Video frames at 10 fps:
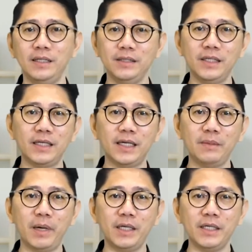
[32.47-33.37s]
Jika
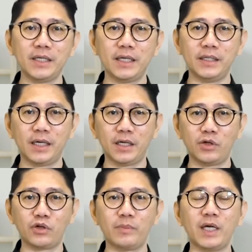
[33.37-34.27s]
dibandingkan dengan
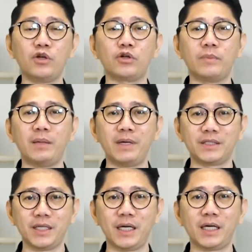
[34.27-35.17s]
norma-norma
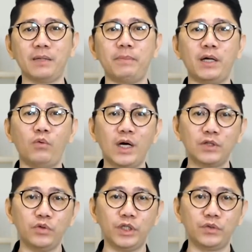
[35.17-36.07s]
masyarakat pada
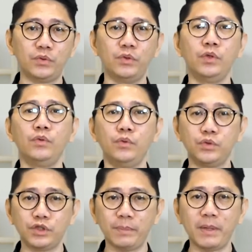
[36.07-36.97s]
waktu itu,
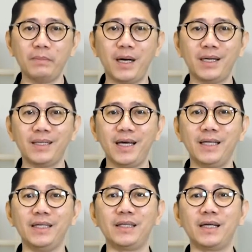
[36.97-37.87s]
ucapan bahagia
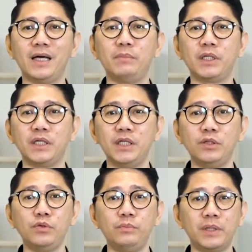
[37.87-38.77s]
ini terlihat
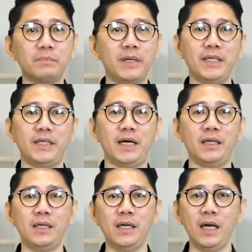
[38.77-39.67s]
begitu berbeda.
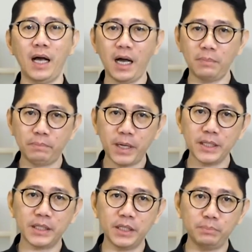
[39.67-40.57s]
Apa
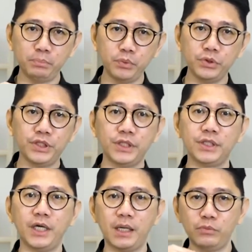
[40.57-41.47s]
yang dipuji
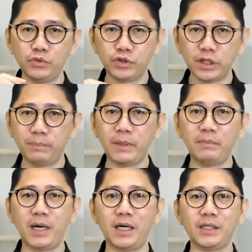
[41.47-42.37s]
dalam ucapan
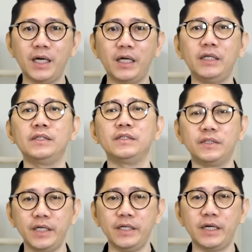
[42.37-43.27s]
bahagia ini
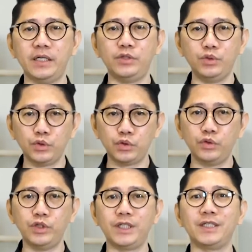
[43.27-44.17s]
seringkali
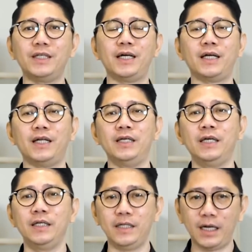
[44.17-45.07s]
justru direndahkan
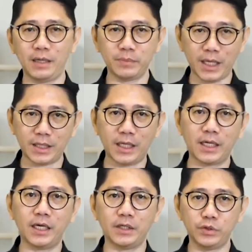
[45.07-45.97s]
dalam
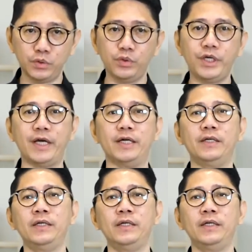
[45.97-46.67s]
tatanan dunia.